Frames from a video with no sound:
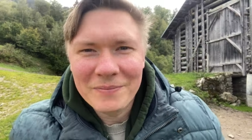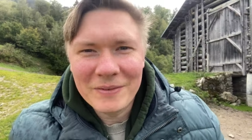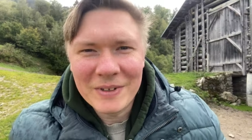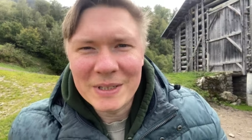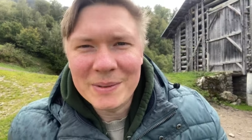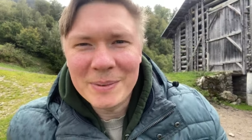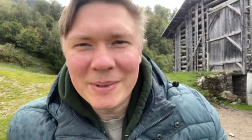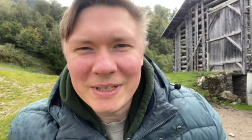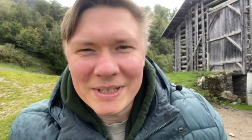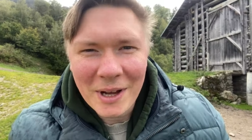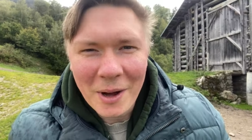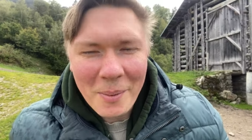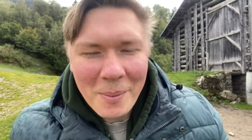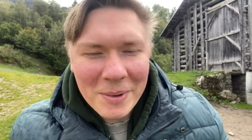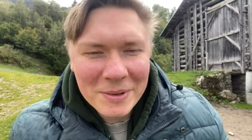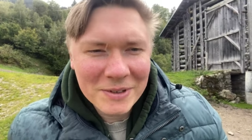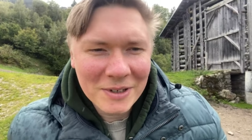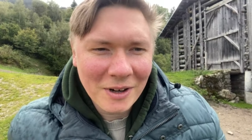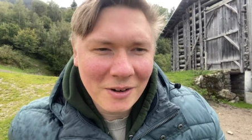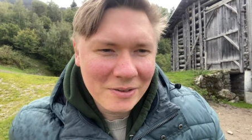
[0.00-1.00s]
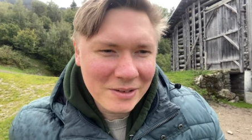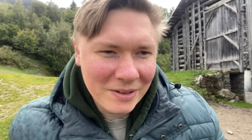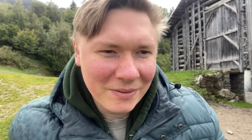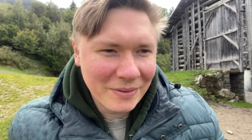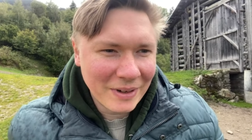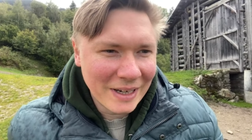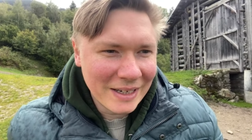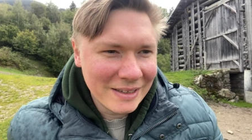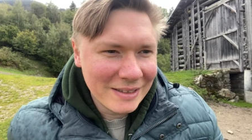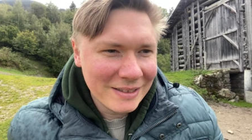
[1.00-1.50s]
Was mir jetzt auch mal so
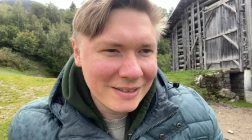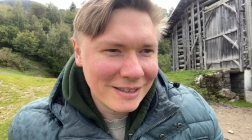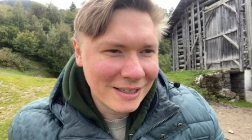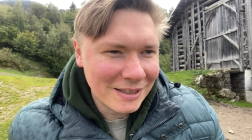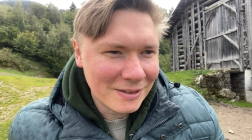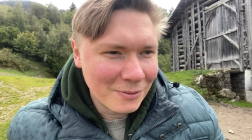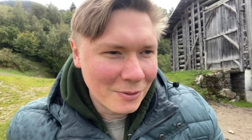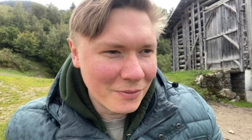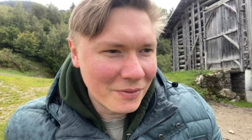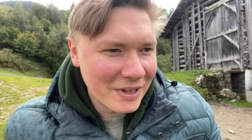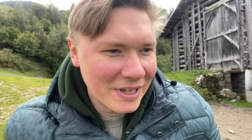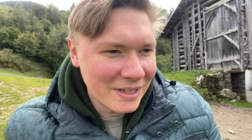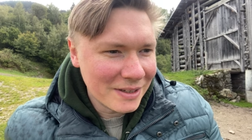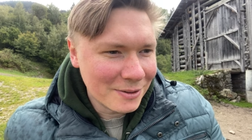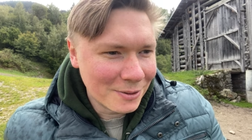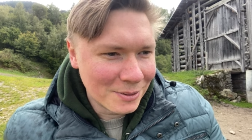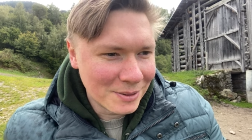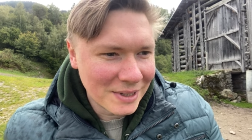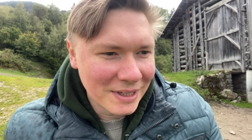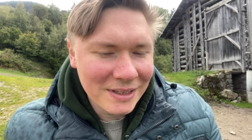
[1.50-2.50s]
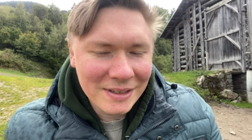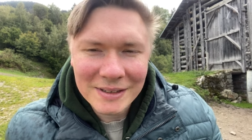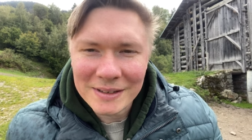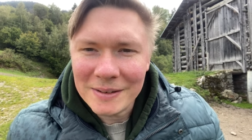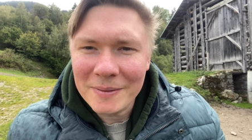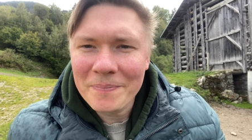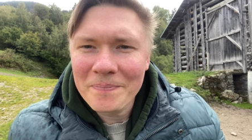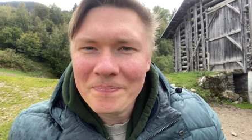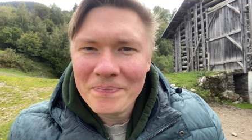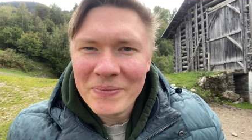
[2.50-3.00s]
aufgefallen ist, jetzt wo wir hier so
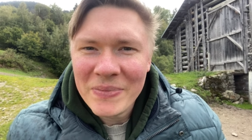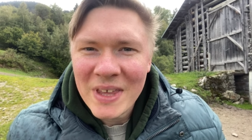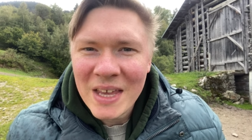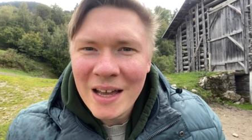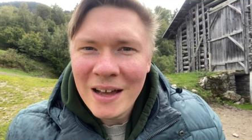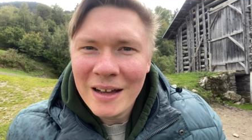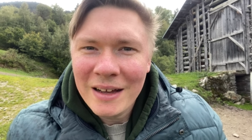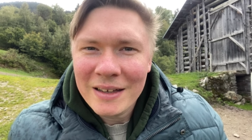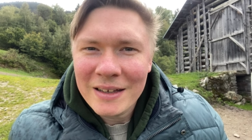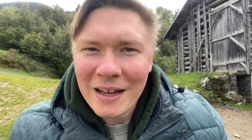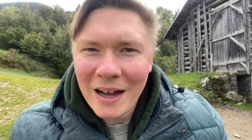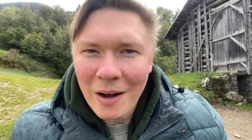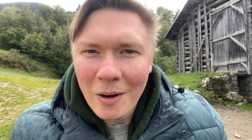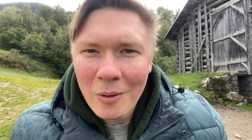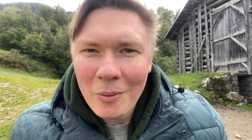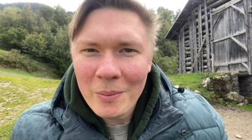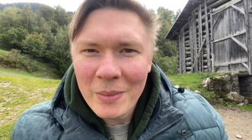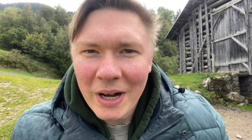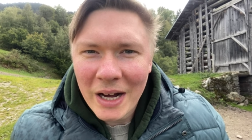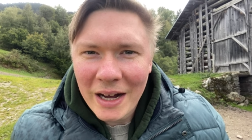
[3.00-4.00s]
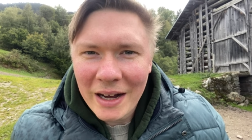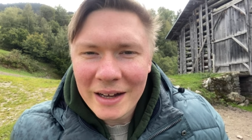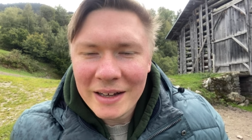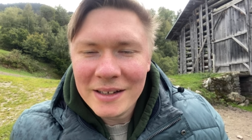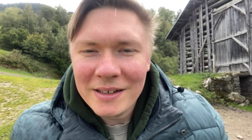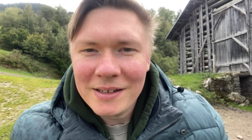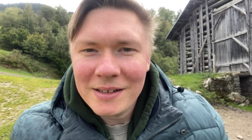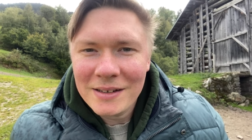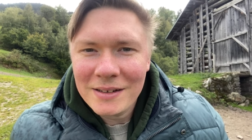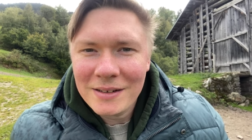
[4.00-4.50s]
sitzen, kaum
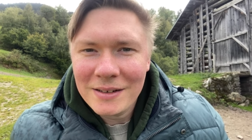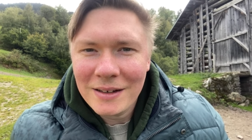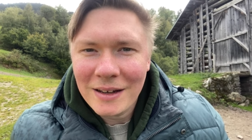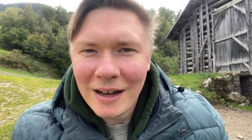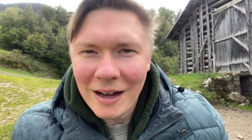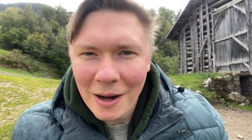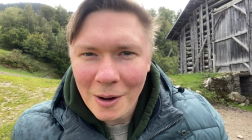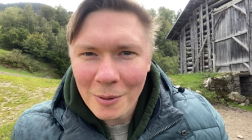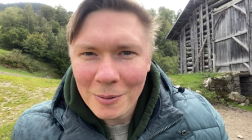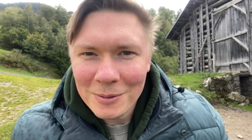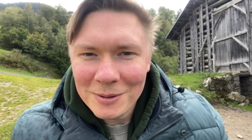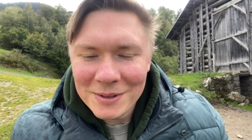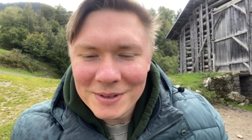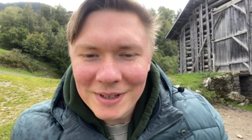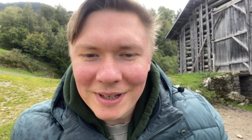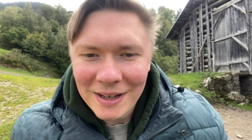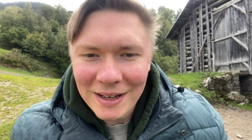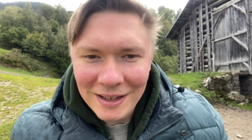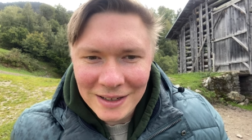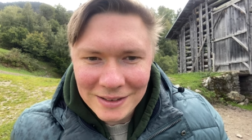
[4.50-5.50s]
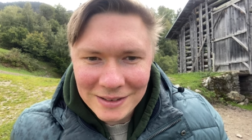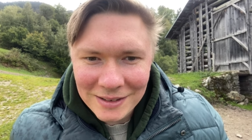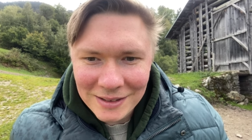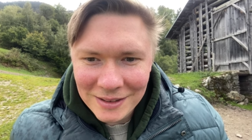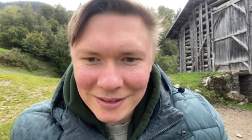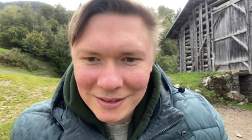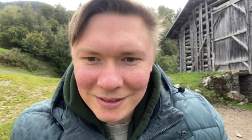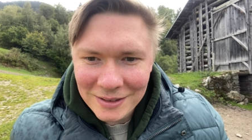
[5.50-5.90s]
ein Haus hat